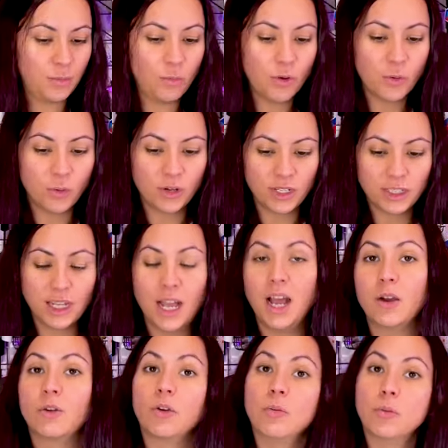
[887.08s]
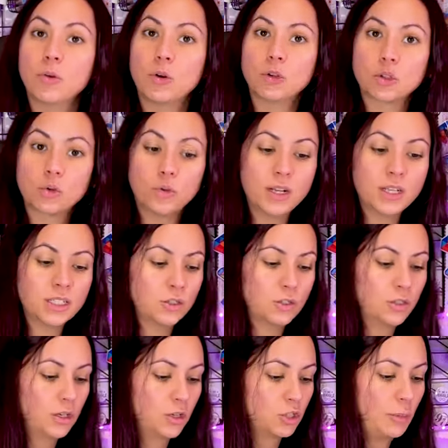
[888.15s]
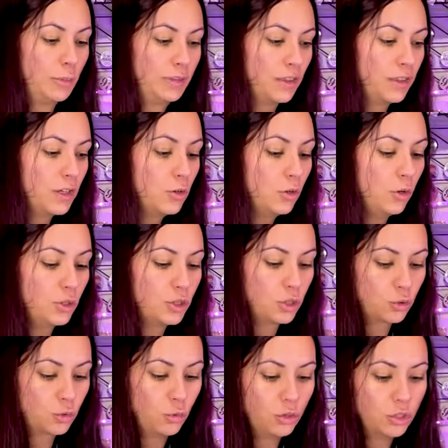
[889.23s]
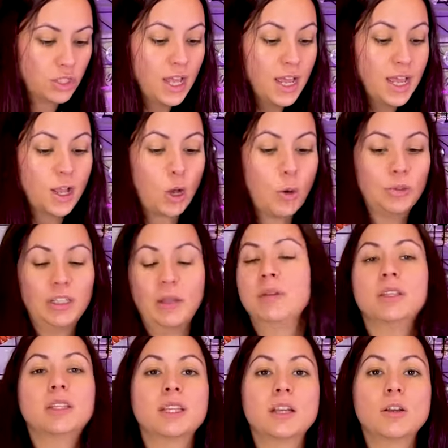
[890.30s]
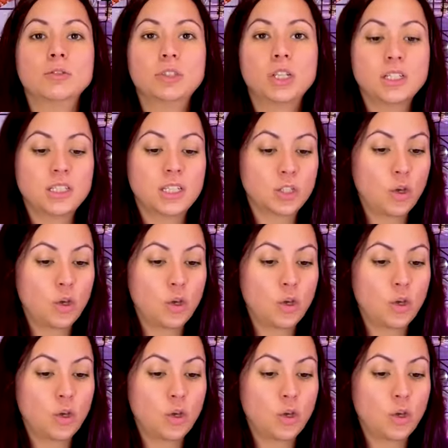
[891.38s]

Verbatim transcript: muy bonita, aunque un poco oscura, si os apetecen colores oscuros, como también tiene contrastes